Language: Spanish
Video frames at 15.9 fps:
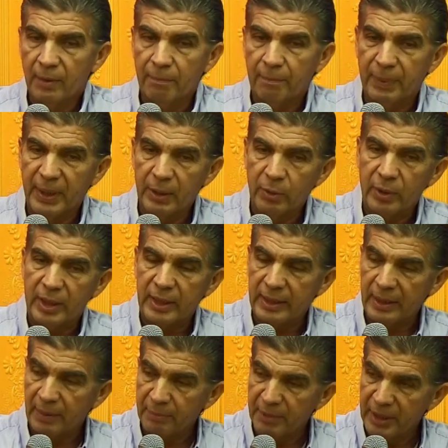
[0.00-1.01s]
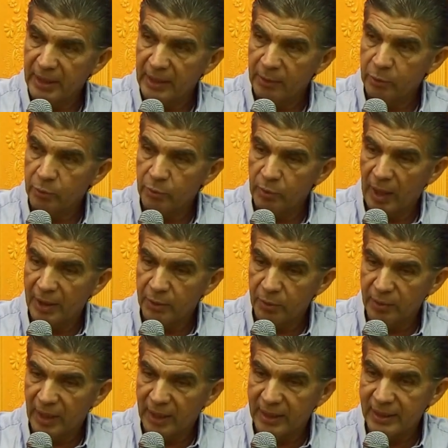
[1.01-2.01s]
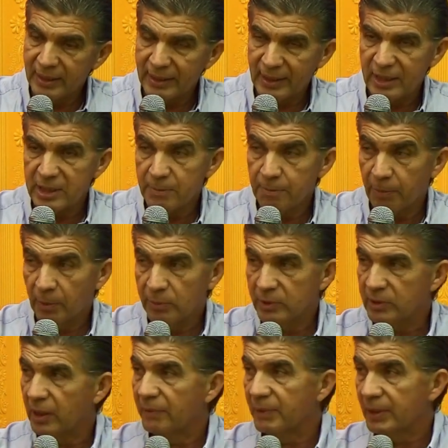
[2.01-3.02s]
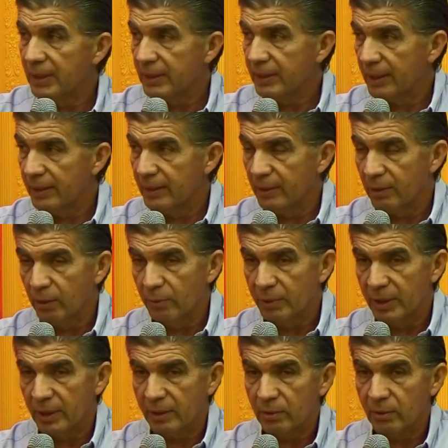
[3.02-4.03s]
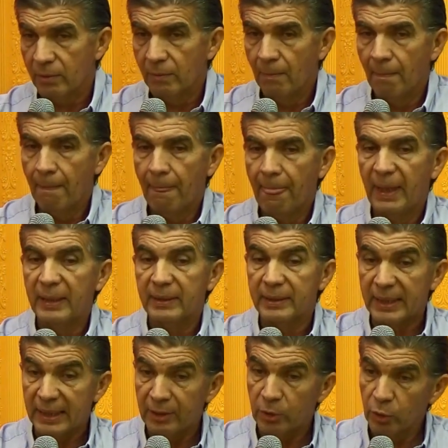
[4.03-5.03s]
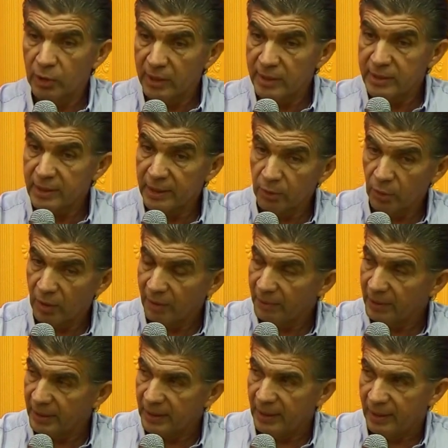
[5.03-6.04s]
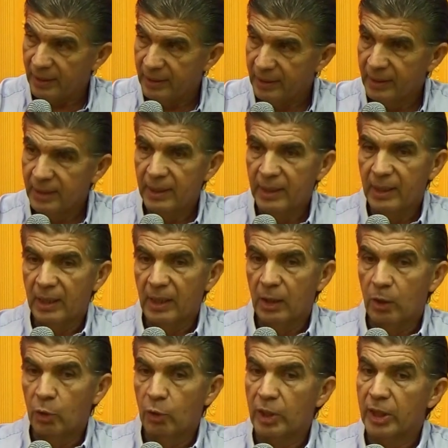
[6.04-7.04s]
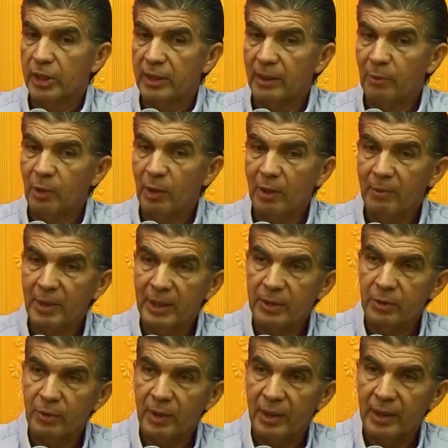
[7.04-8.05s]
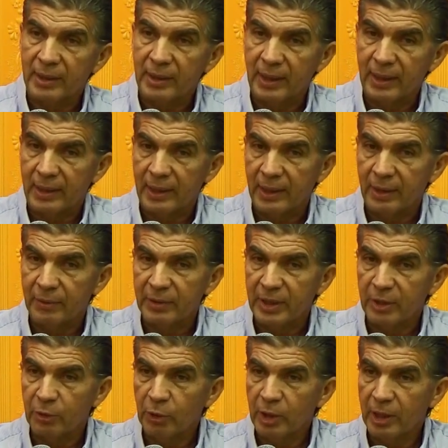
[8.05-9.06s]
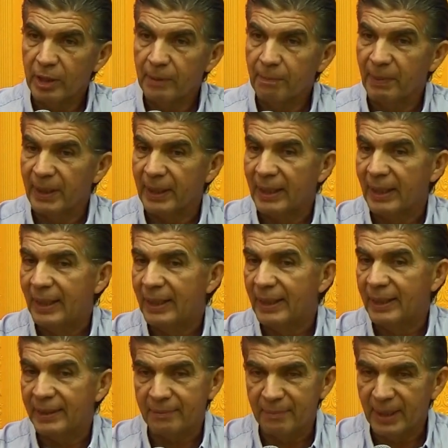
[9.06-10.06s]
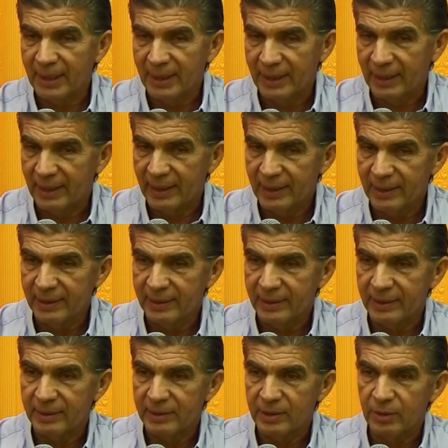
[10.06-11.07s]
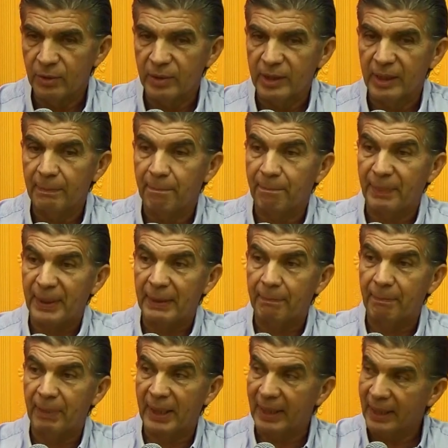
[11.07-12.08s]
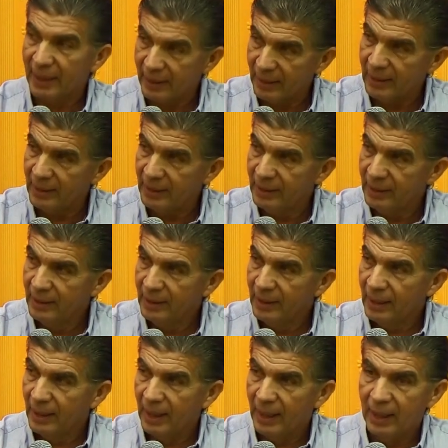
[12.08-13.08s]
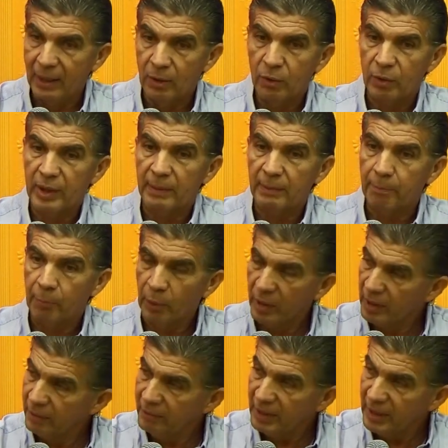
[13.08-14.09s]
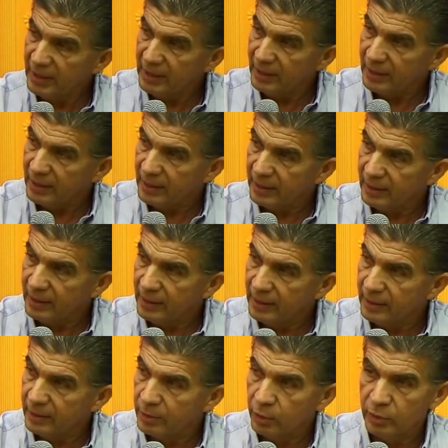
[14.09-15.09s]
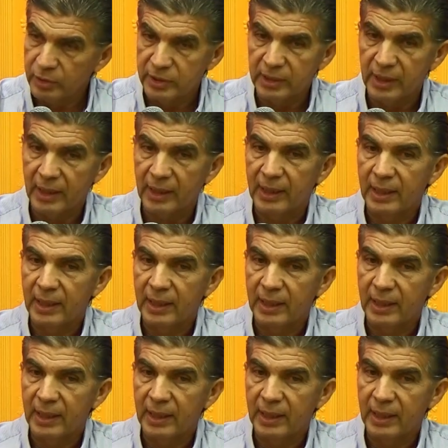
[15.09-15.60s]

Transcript: pero que también hay una irresponsabilidad del gobierno de no decirnos la verdad. Lo que estamos hablando acá, Claudia, no es para alarmar a la gente, sino que prepararla a lo que puede venir. Entonces,